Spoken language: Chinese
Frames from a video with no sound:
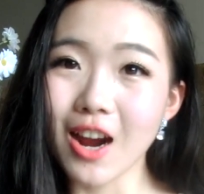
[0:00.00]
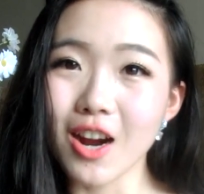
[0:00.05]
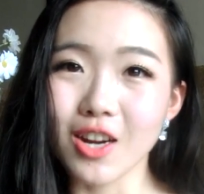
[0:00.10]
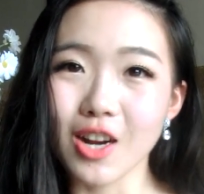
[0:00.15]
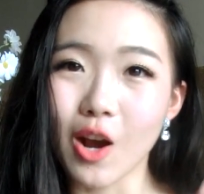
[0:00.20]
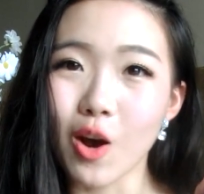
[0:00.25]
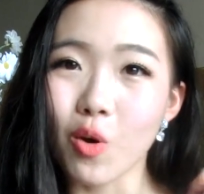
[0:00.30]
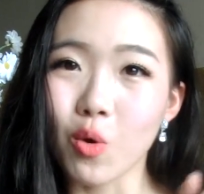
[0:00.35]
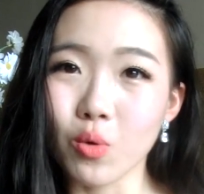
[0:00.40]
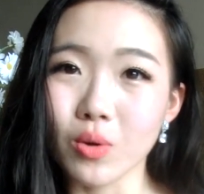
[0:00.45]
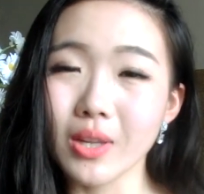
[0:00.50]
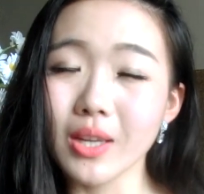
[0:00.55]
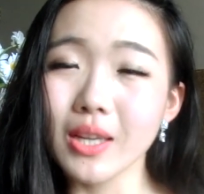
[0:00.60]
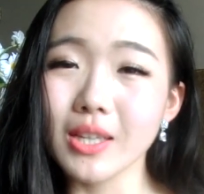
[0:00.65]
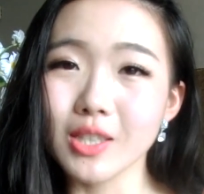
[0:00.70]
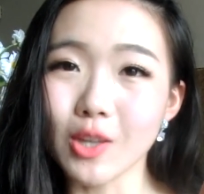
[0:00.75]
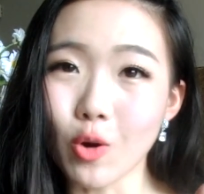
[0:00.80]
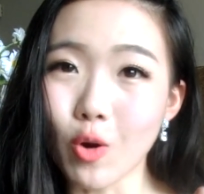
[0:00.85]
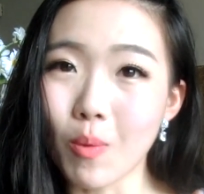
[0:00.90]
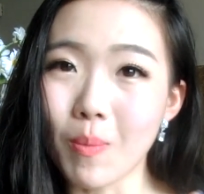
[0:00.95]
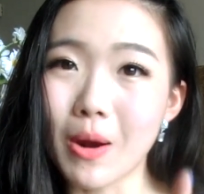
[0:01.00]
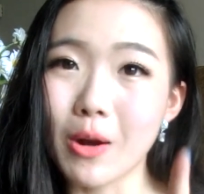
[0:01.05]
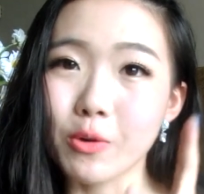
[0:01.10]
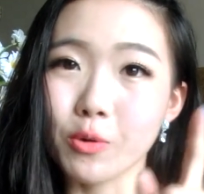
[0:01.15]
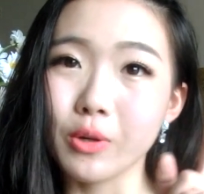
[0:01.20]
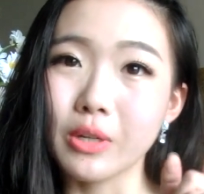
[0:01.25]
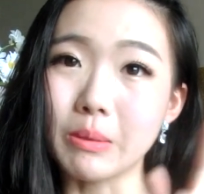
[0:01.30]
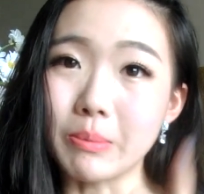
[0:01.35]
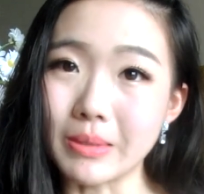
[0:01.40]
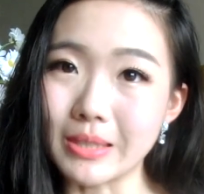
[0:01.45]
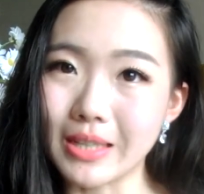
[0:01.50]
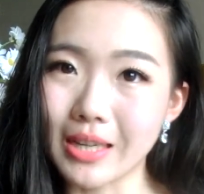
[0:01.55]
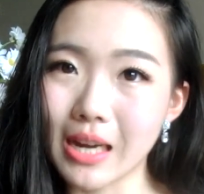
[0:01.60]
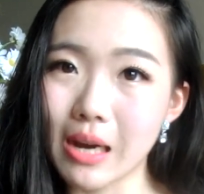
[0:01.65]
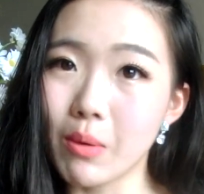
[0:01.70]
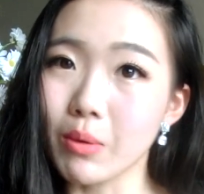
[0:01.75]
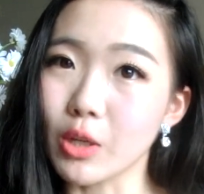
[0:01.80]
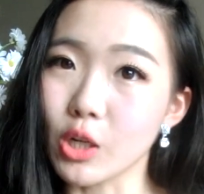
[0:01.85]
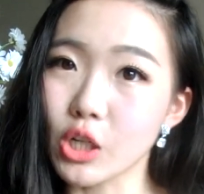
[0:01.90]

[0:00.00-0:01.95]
然后国内的小伙伴，如果你们在看我的